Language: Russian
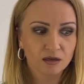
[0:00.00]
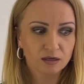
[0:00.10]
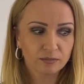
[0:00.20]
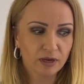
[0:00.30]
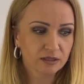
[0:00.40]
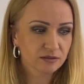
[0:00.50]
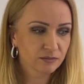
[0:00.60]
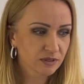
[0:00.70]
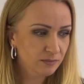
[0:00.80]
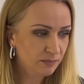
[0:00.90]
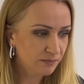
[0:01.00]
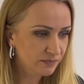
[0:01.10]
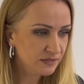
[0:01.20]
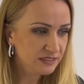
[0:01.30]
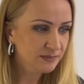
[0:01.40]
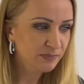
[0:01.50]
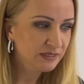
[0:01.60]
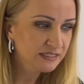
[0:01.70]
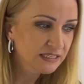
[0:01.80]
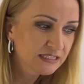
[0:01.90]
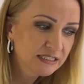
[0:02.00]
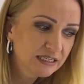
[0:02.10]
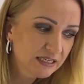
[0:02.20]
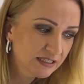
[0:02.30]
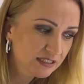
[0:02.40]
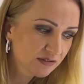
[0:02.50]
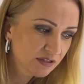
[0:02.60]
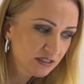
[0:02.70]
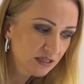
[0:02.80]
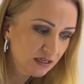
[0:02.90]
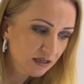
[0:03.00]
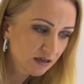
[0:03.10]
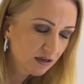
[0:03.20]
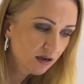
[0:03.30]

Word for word: Ребят, мы подсоединили этот светильник.